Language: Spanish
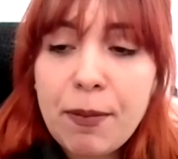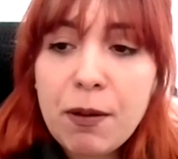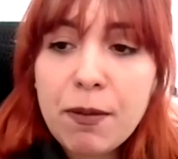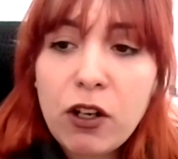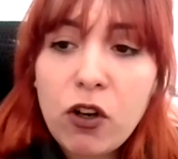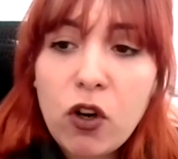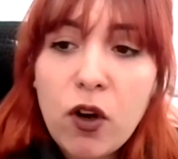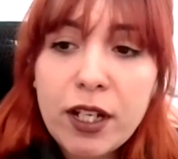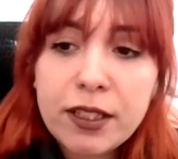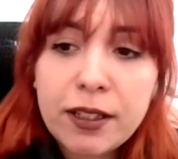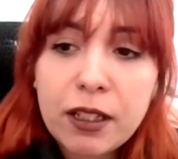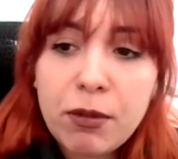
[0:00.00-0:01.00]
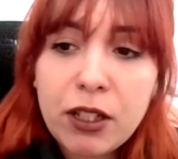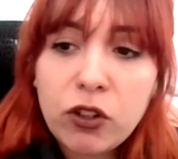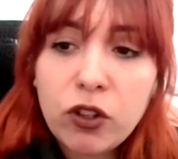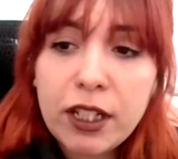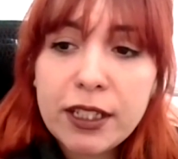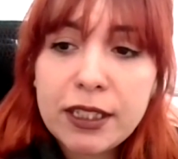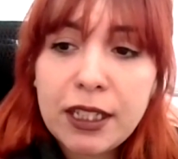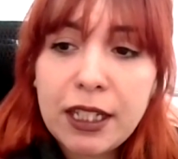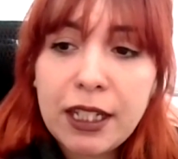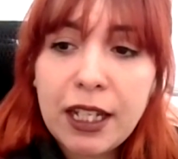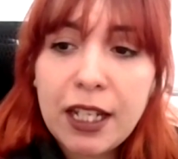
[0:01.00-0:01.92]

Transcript: primero los asentamientos que se